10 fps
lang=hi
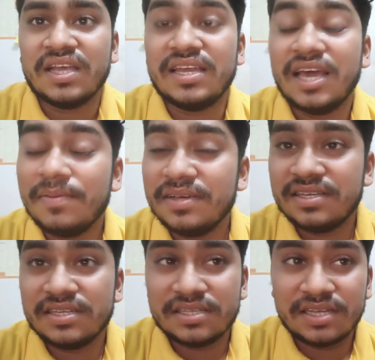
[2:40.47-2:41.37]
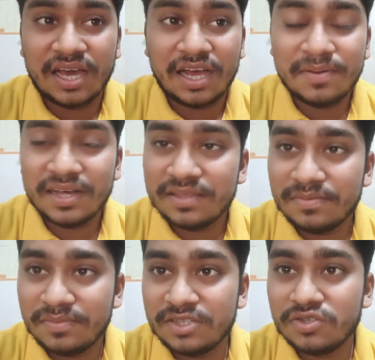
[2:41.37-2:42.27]
इलाहाबाद इलाहाबाद
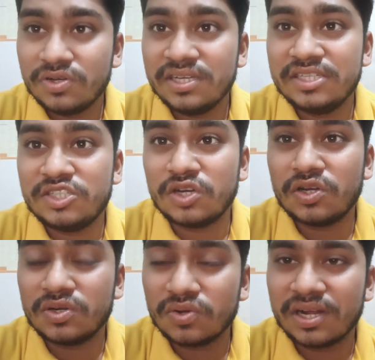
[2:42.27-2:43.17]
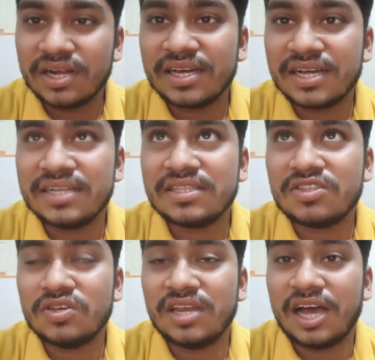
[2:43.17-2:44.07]
में जो है स्टूडेंटों का गढ़ कहा जाता
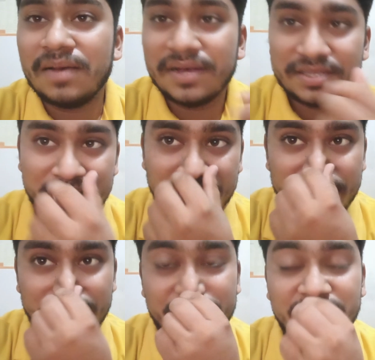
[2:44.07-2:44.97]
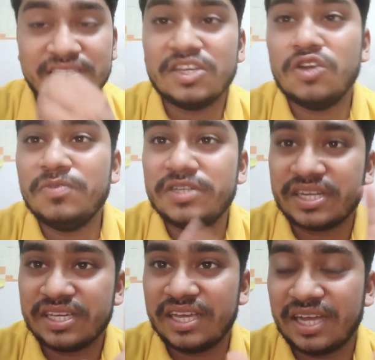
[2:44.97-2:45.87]
है तो इलाहाबाद से कम से कम दस
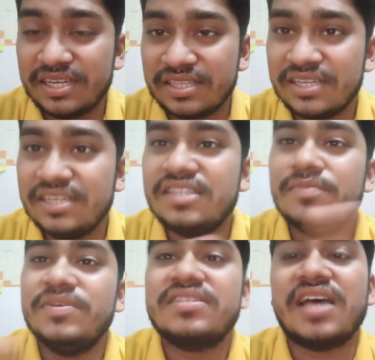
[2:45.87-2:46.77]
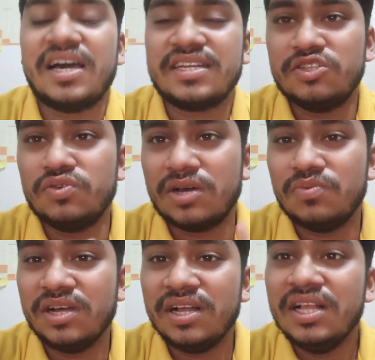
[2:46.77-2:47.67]
किलोमीटर के इर्द गिर्द में शहर से जुड़ा
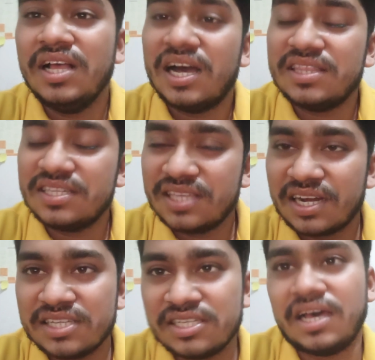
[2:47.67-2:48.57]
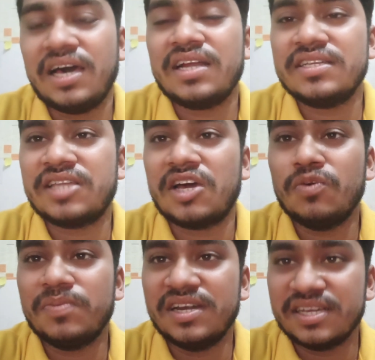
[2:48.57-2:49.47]
हुआ अधिकतर हर
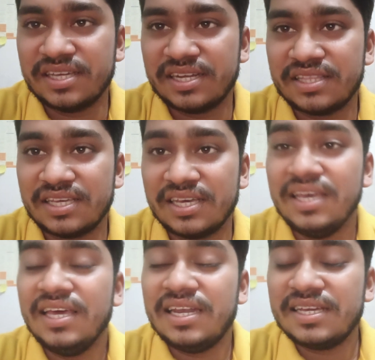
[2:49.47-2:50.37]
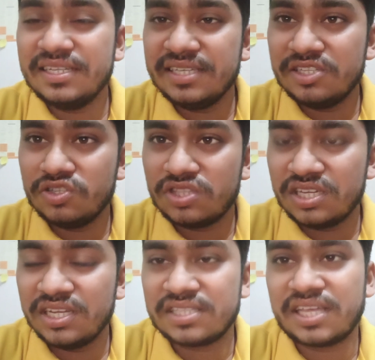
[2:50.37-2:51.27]
स्थानों पर लड़के रहते हैं लेकिन ये जो
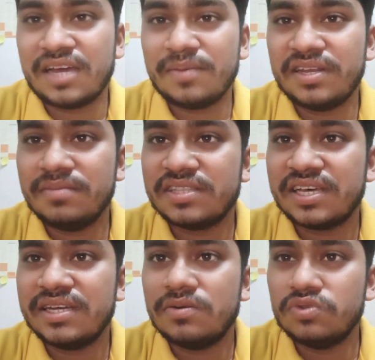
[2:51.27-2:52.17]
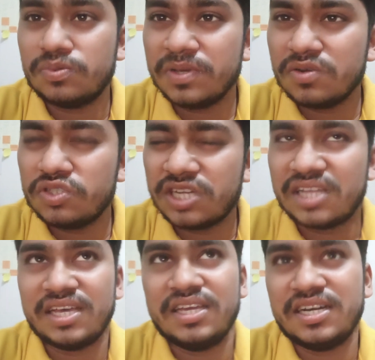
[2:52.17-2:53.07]
तीन स्थान मैंने बताया उस पर कुछ
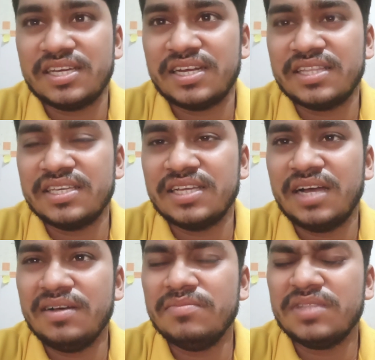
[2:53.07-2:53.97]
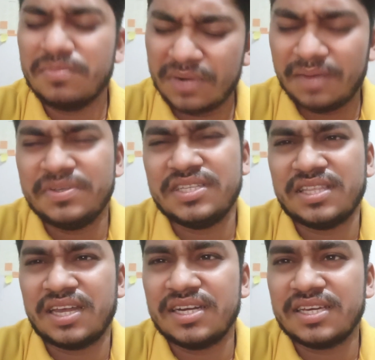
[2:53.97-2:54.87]
ज़्यादा ही लड़के रहते हैं यहाँ मतलब काफ़ी
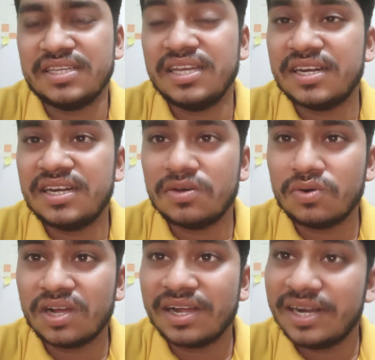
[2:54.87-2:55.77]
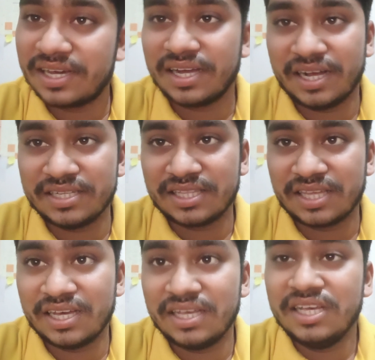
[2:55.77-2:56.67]
ज़्यादा लड़के ये लड़कों का गढ़ कहा
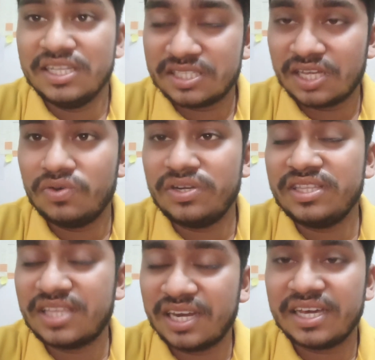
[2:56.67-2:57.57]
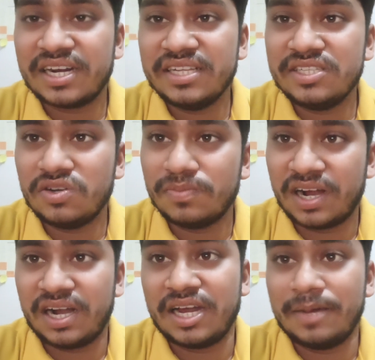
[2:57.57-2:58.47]
जाता है सलोरी तिलरगंज और
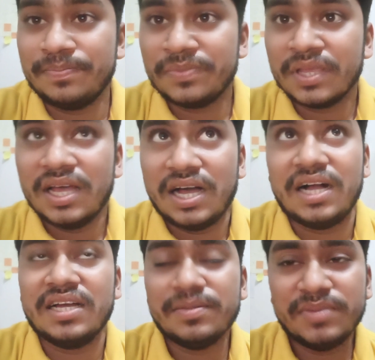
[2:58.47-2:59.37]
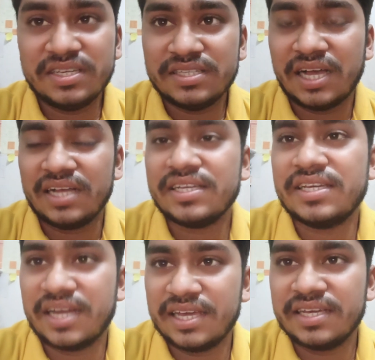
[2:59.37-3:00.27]
बघाड़ा अगर मैं यहाँ के
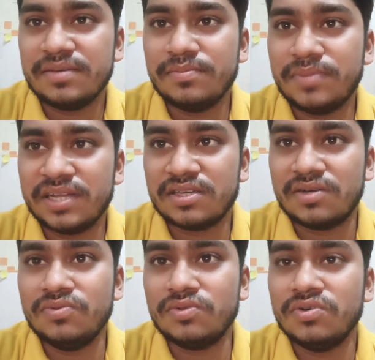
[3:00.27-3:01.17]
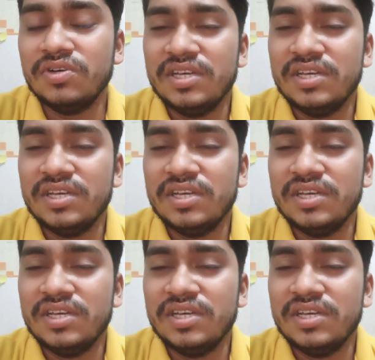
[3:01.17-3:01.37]
किराए की बात करूँ तो